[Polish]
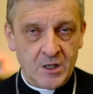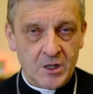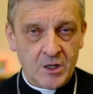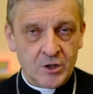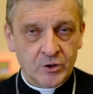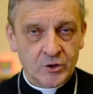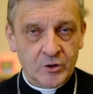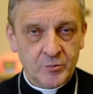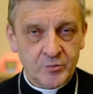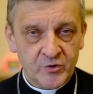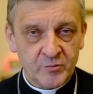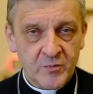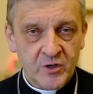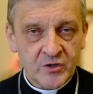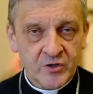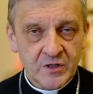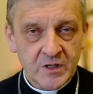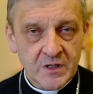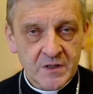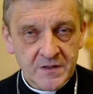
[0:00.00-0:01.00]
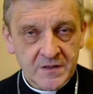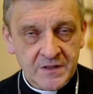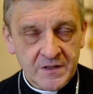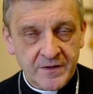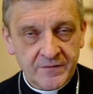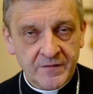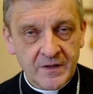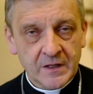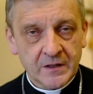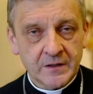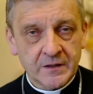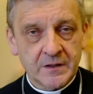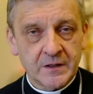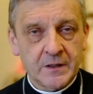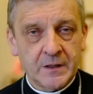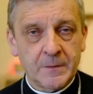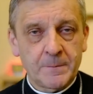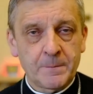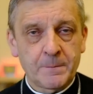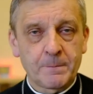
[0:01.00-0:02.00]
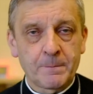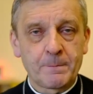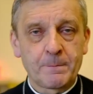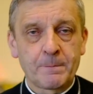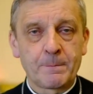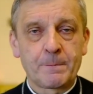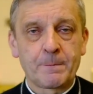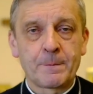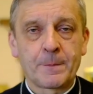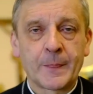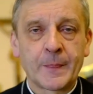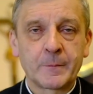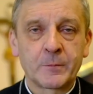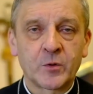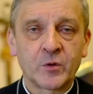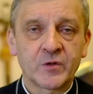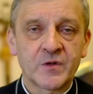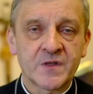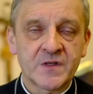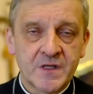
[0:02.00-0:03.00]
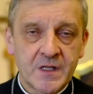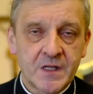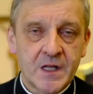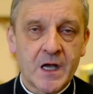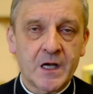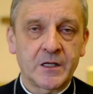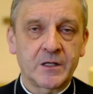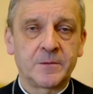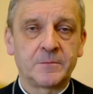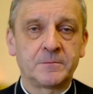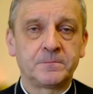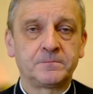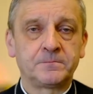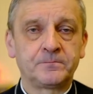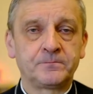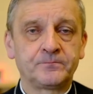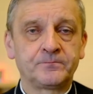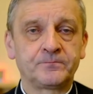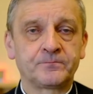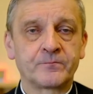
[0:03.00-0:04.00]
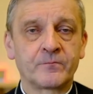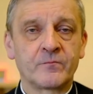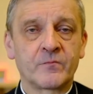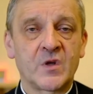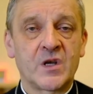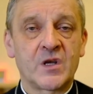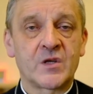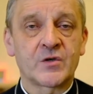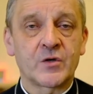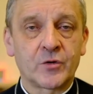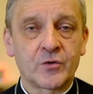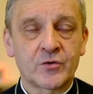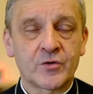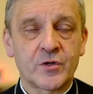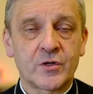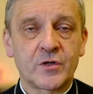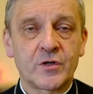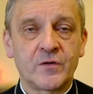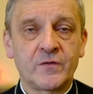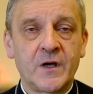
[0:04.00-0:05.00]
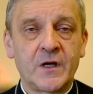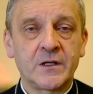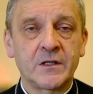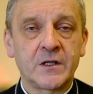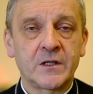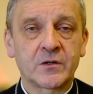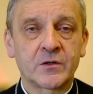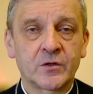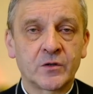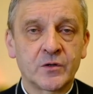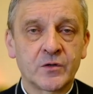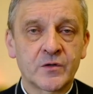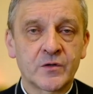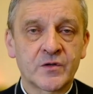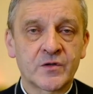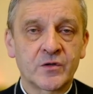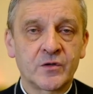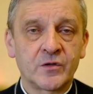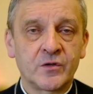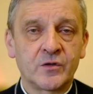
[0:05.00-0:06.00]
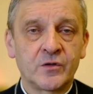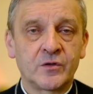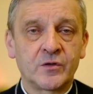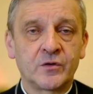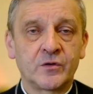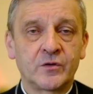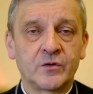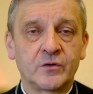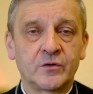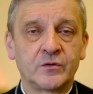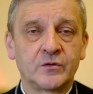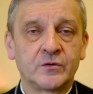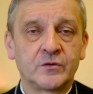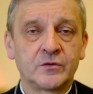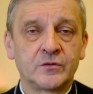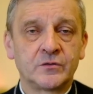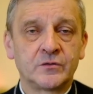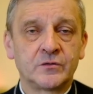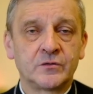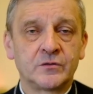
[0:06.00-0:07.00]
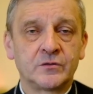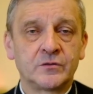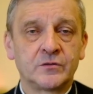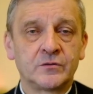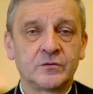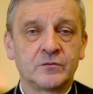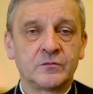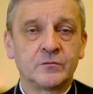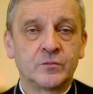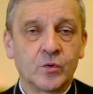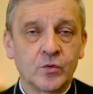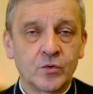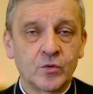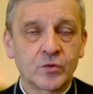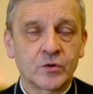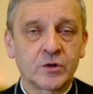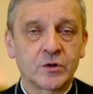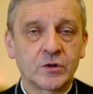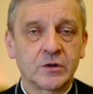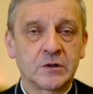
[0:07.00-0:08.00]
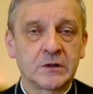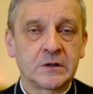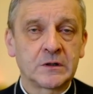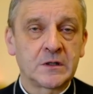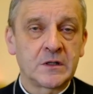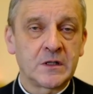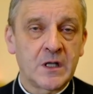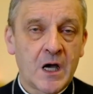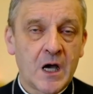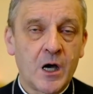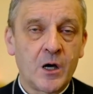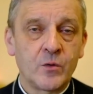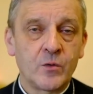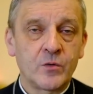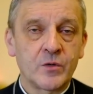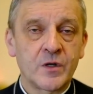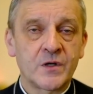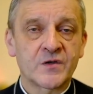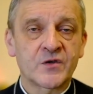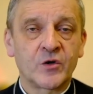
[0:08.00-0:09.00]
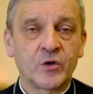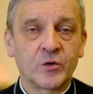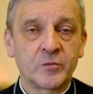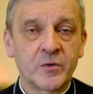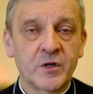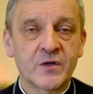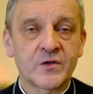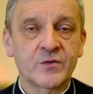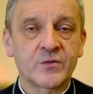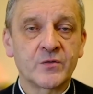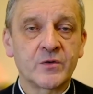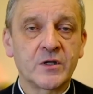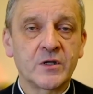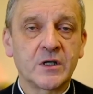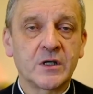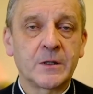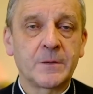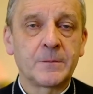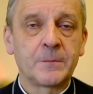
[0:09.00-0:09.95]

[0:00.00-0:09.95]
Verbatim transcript: To przymierze jest zawarte pod Synajem. Jest odczytywane to, co Bóg dał i co obiecuje.